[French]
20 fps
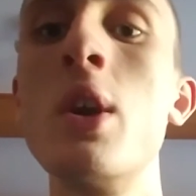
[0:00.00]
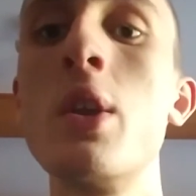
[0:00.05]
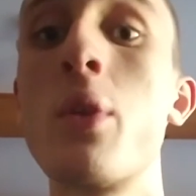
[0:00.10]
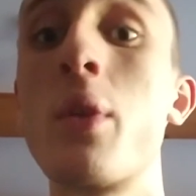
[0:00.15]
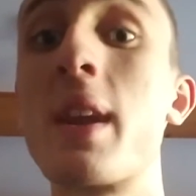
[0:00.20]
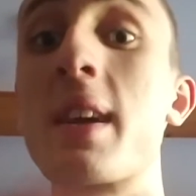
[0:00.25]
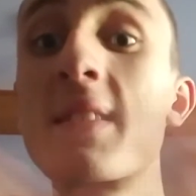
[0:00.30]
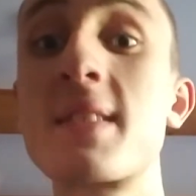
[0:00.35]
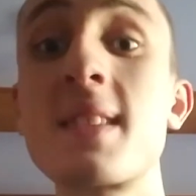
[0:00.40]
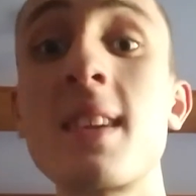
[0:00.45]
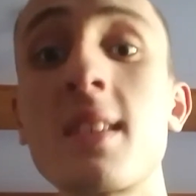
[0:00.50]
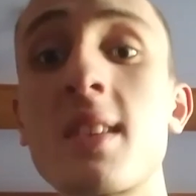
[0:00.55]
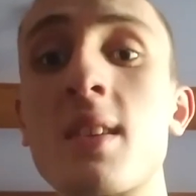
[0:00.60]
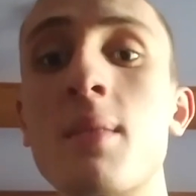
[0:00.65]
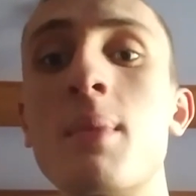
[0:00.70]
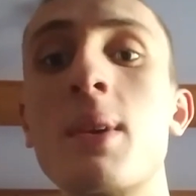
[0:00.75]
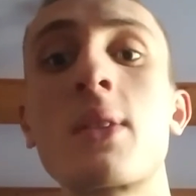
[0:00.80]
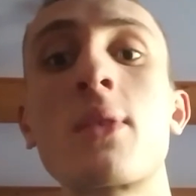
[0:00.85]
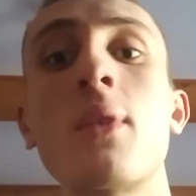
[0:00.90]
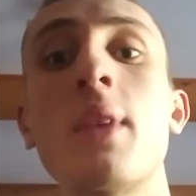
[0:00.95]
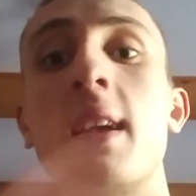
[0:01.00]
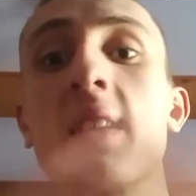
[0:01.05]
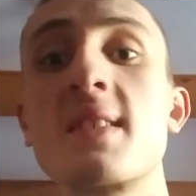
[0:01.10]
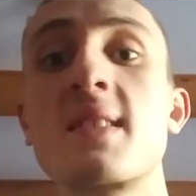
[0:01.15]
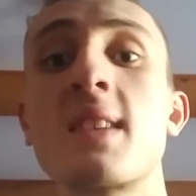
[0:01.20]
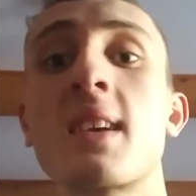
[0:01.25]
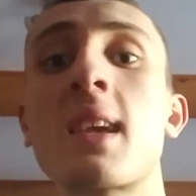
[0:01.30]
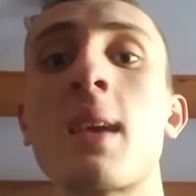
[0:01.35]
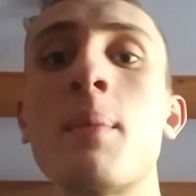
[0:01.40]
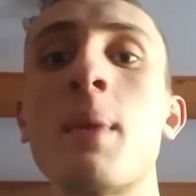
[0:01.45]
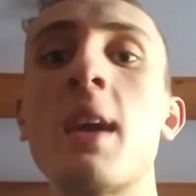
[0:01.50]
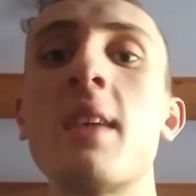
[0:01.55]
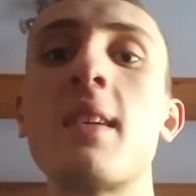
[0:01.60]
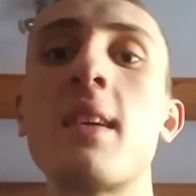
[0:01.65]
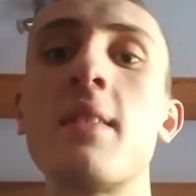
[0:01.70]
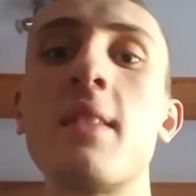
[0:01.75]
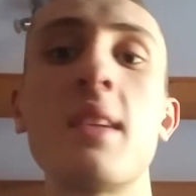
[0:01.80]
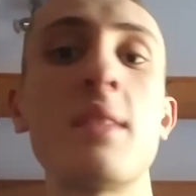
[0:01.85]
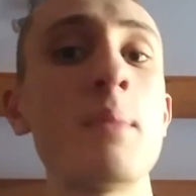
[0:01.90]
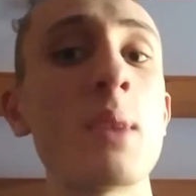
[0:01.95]
Il y en a 5 maintenant, il y a 5
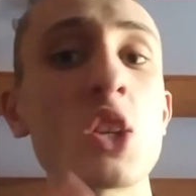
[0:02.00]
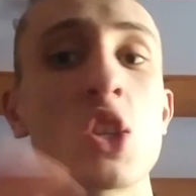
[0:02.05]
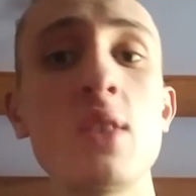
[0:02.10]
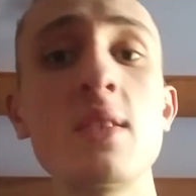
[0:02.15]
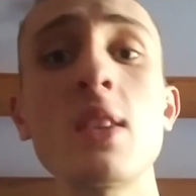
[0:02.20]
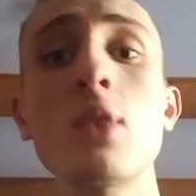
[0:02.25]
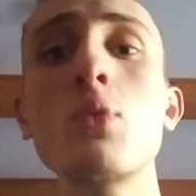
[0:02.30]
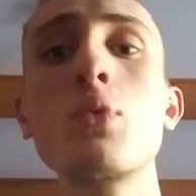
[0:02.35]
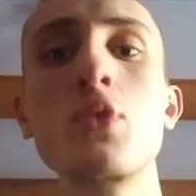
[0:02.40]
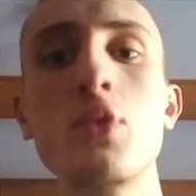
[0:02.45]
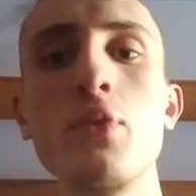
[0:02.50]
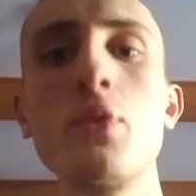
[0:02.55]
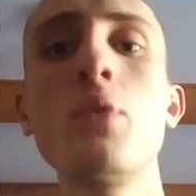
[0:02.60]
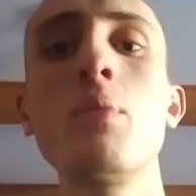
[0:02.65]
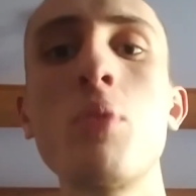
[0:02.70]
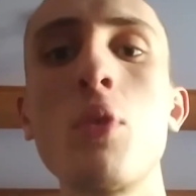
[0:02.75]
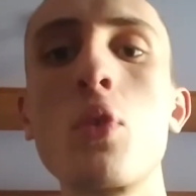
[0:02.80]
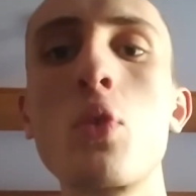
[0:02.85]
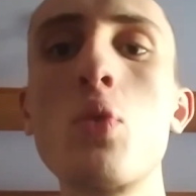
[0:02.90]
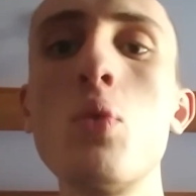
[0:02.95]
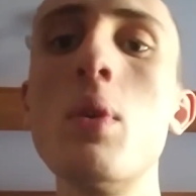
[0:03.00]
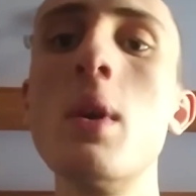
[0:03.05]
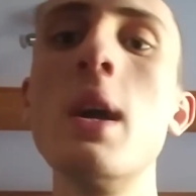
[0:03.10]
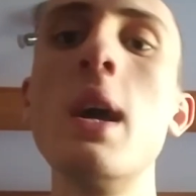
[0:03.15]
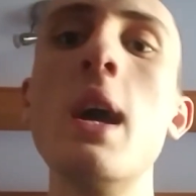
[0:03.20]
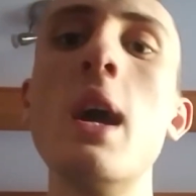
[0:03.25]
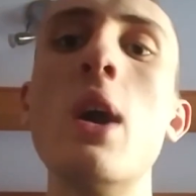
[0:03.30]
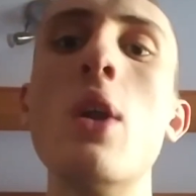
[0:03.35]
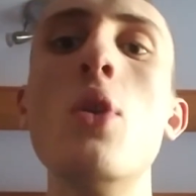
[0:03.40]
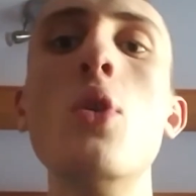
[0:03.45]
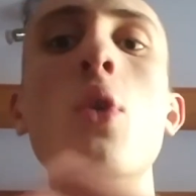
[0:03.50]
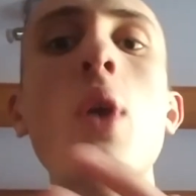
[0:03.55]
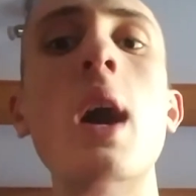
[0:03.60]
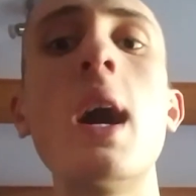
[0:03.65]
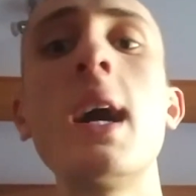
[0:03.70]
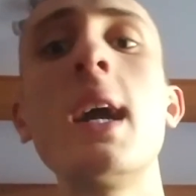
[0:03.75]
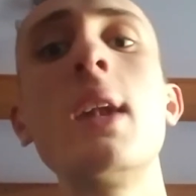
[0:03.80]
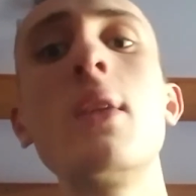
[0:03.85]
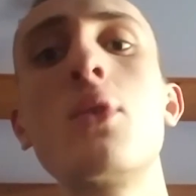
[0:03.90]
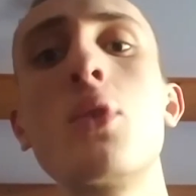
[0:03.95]
American Nightmare. Je les ai tous vus pour le coup. Le
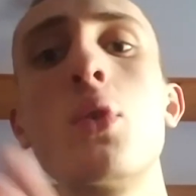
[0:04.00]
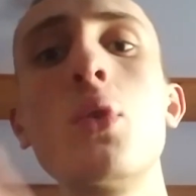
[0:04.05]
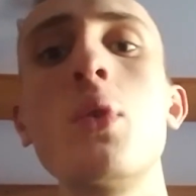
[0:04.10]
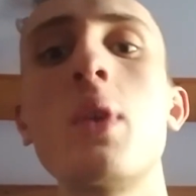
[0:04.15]
1 et le 2